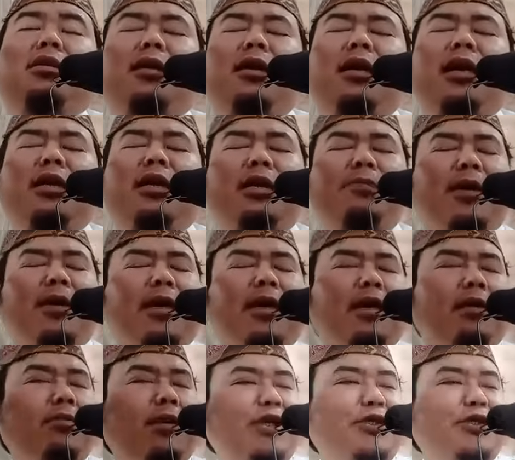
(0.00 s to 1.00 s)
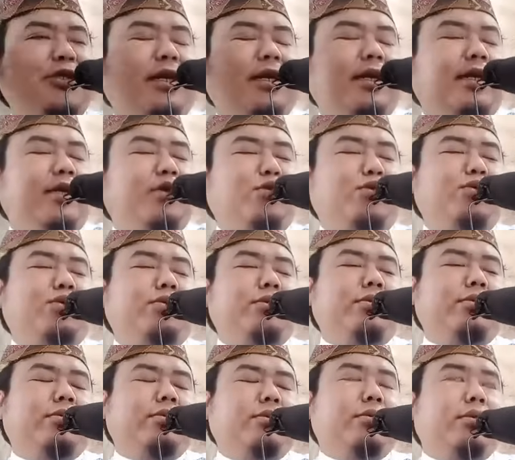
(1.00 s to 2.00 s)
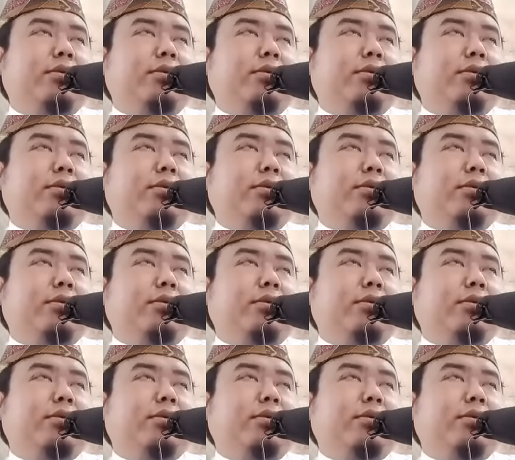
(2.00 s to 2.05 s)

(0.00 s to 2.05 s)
kelak di padang mahsyar itu